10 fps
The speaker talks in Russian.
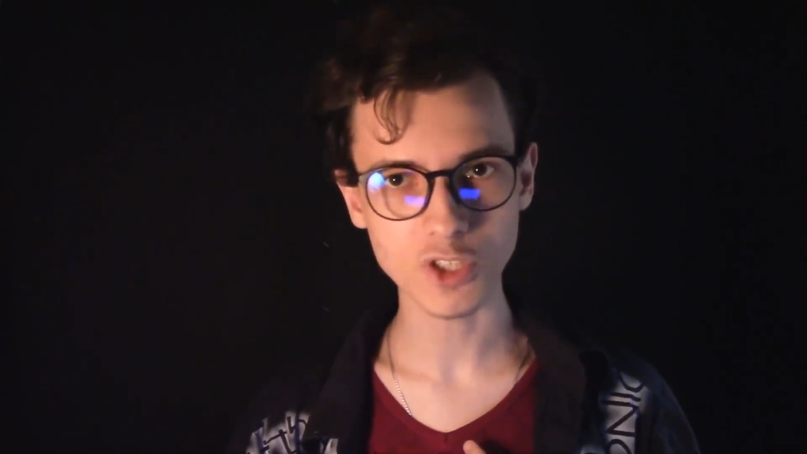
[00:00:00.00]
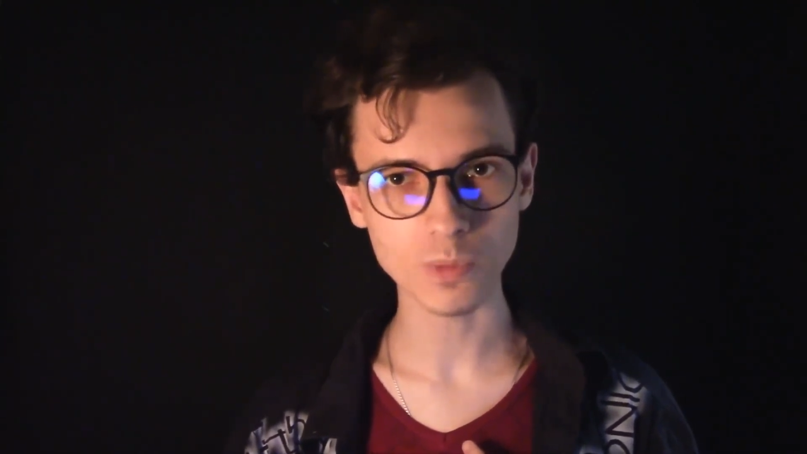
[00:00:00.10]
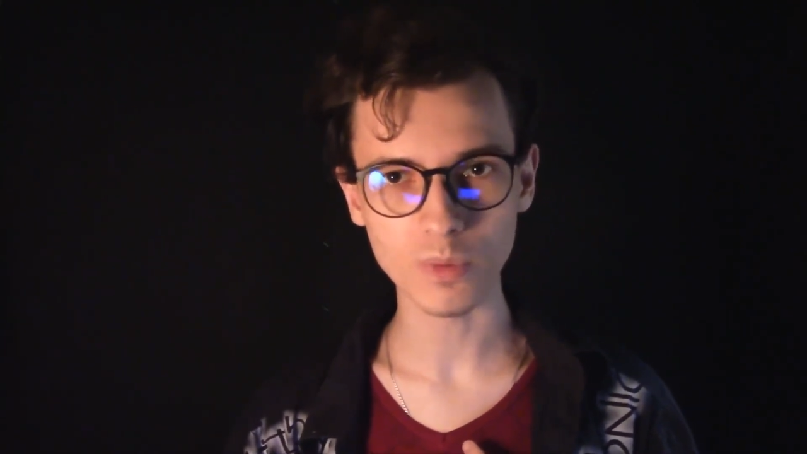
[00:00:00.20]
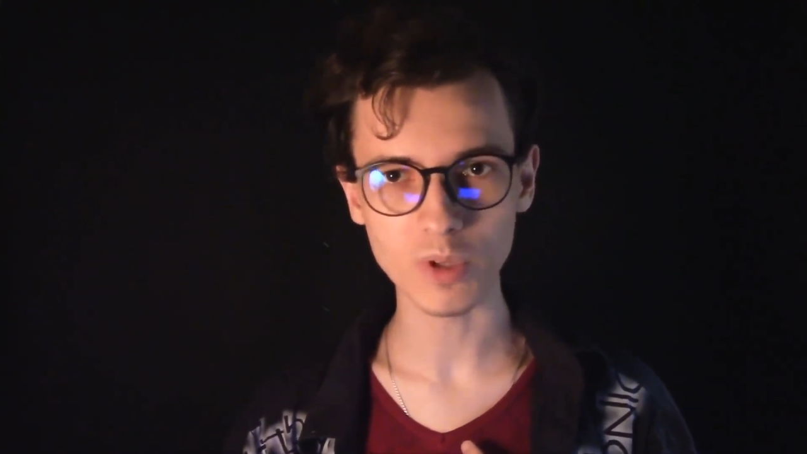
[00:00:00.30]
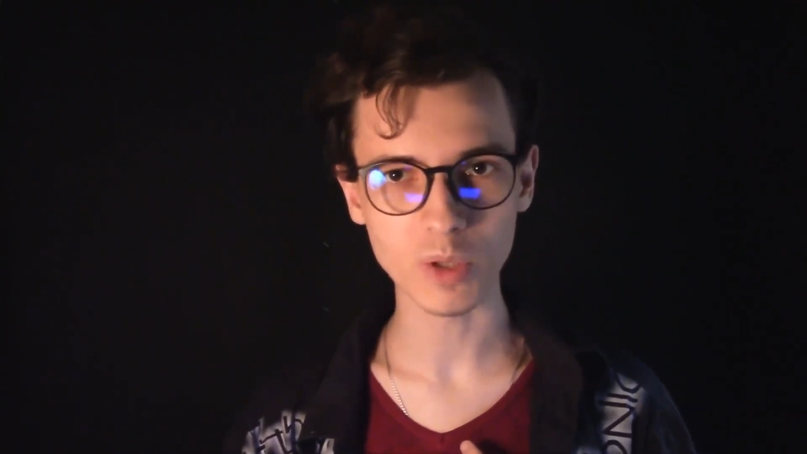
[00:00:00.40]

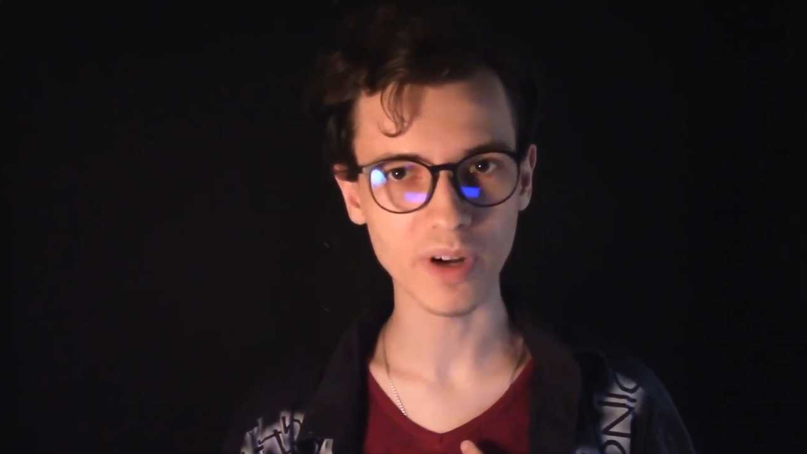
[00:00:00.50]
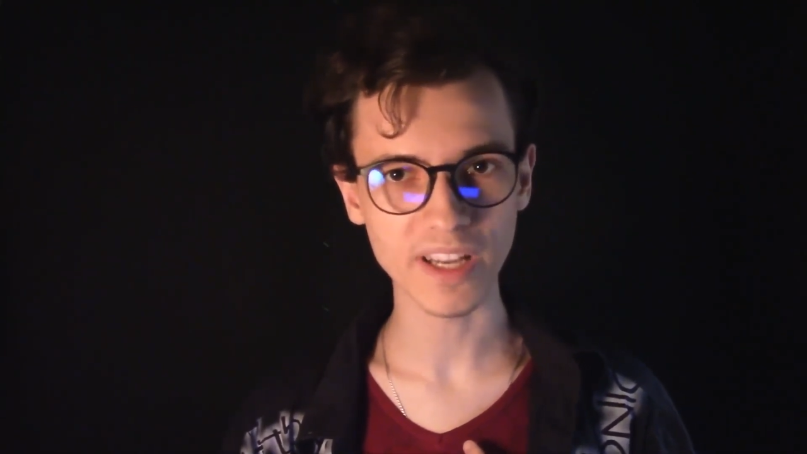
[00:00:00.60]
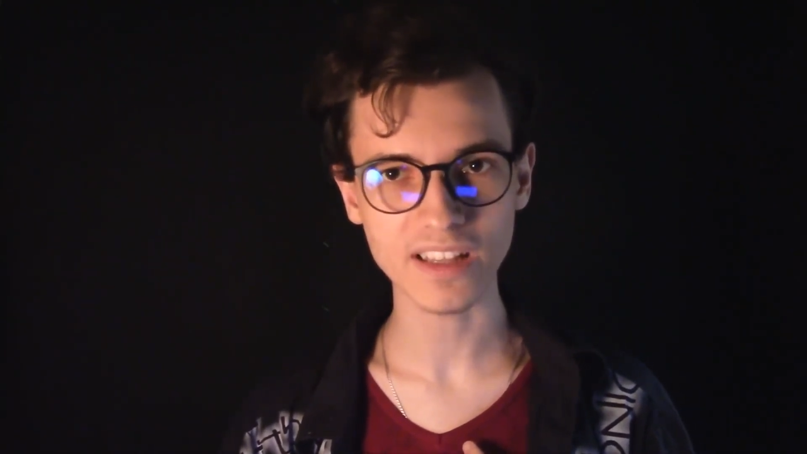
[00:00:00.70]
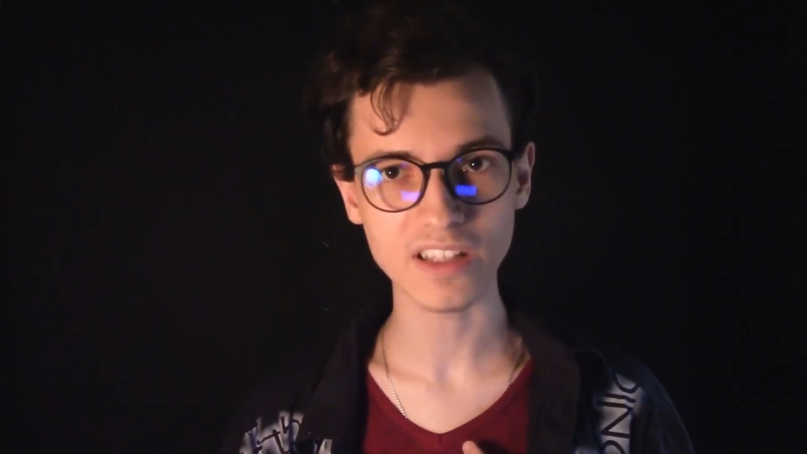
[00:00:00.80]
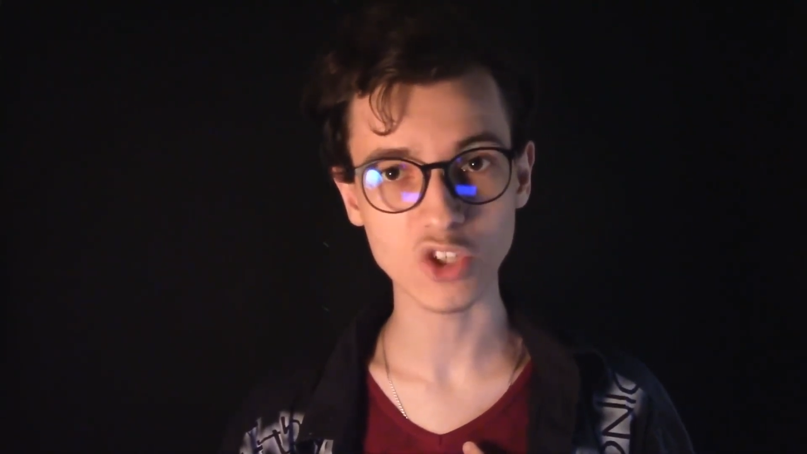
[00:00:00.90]
чтобы было
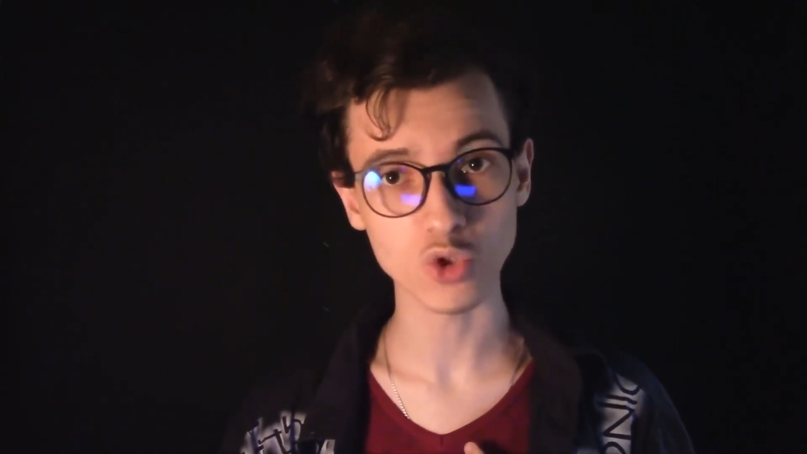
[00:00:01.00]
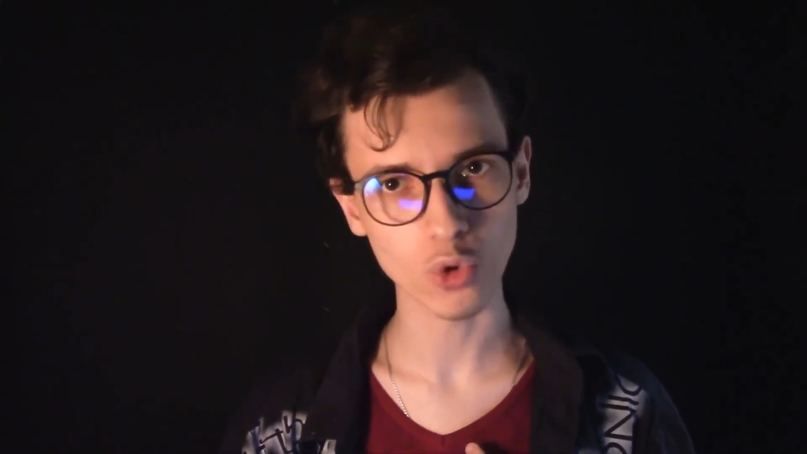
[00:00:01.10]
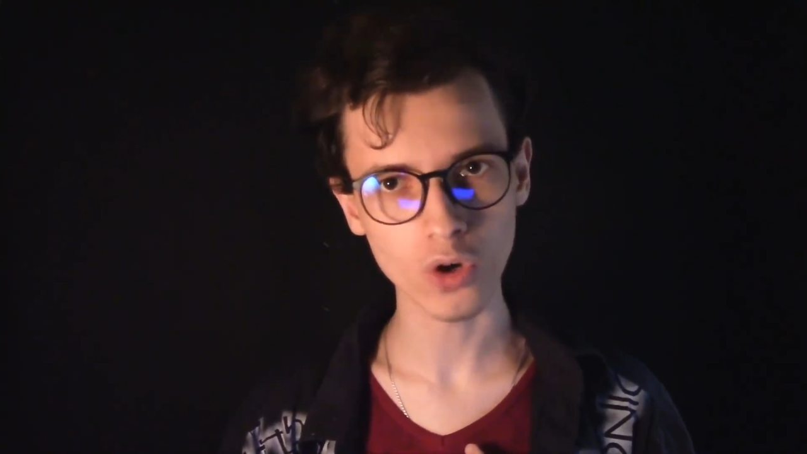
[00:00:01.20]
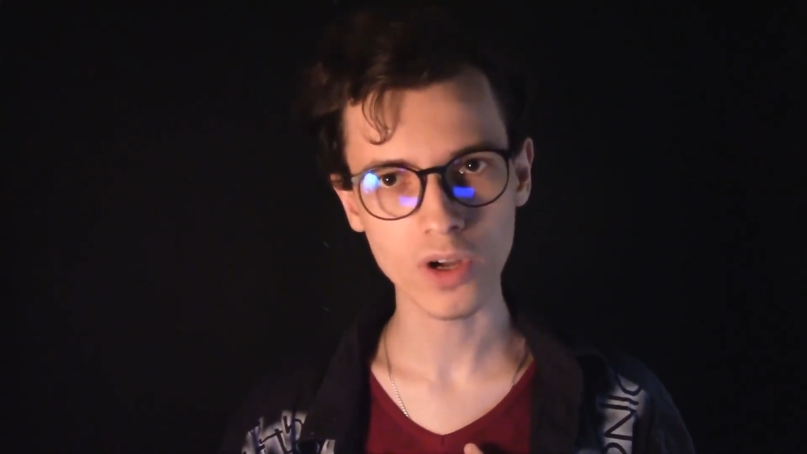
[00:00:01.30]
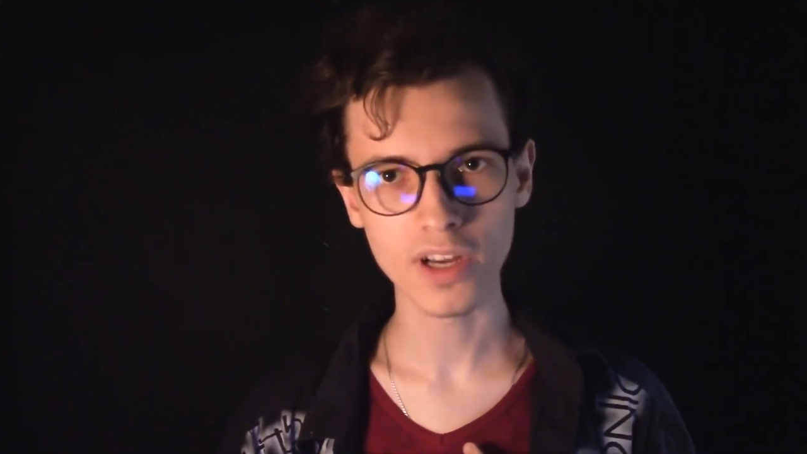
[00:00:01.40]
понятно,
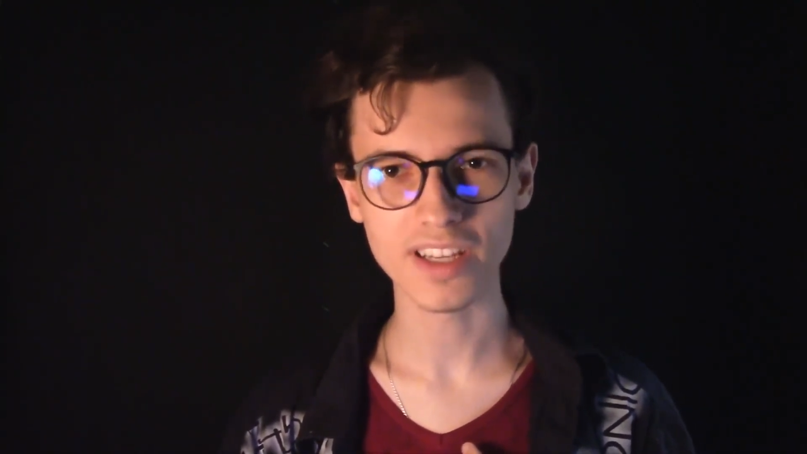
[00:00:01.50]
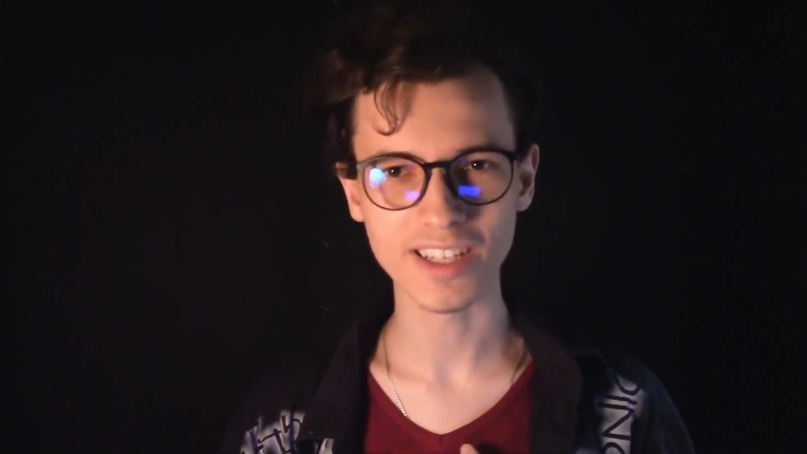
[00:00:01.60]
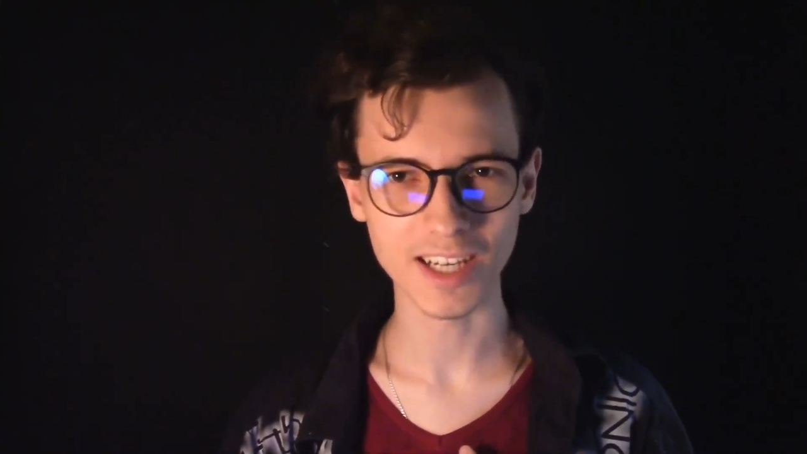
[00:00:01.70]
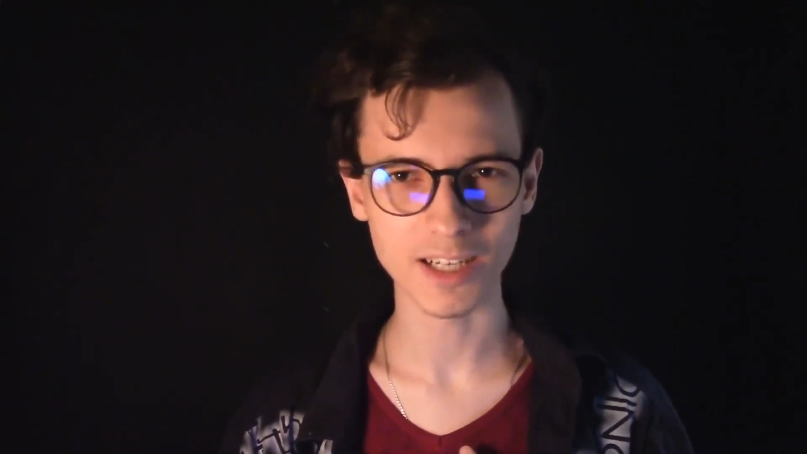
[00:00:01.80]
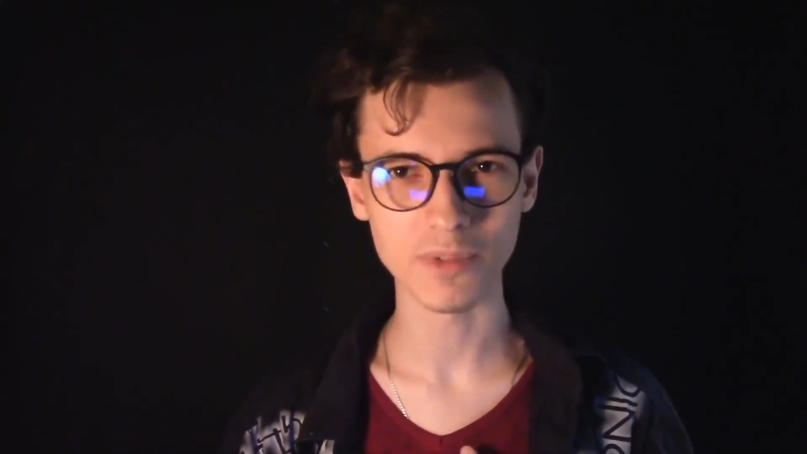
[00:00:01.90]
что
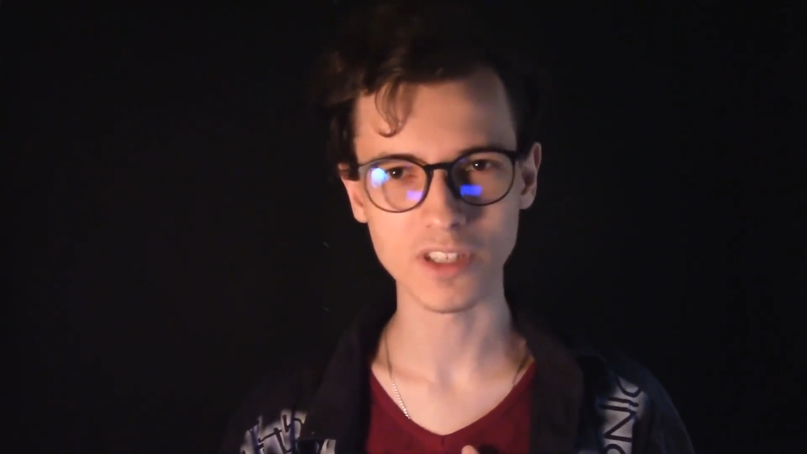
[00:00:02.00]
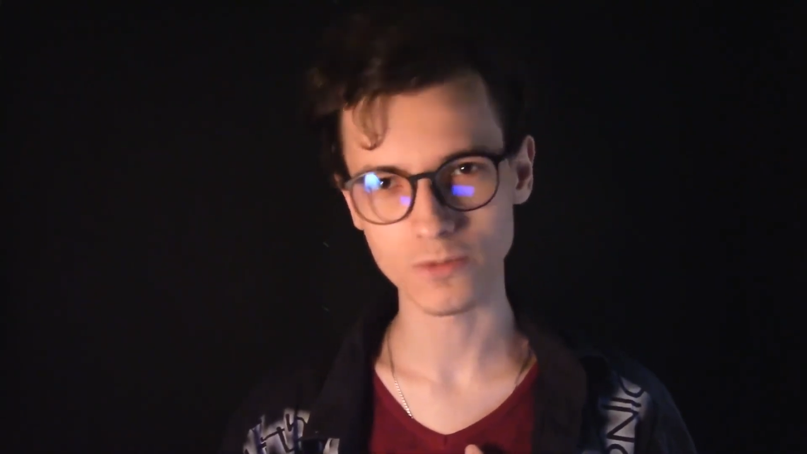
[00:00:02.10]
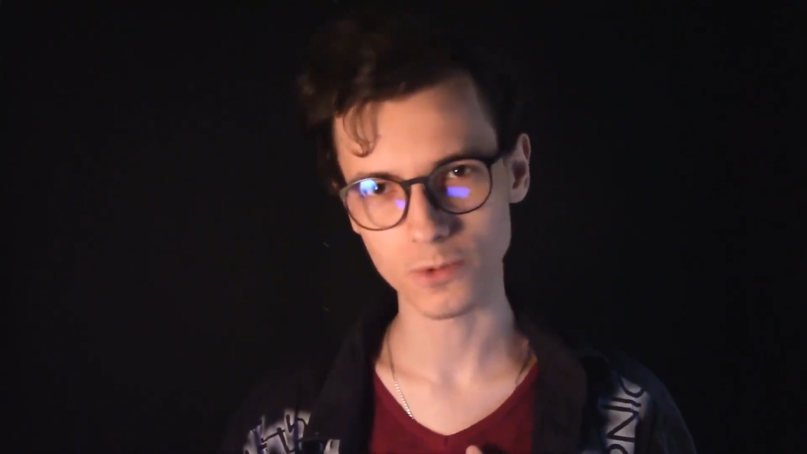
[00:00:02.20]
и как мы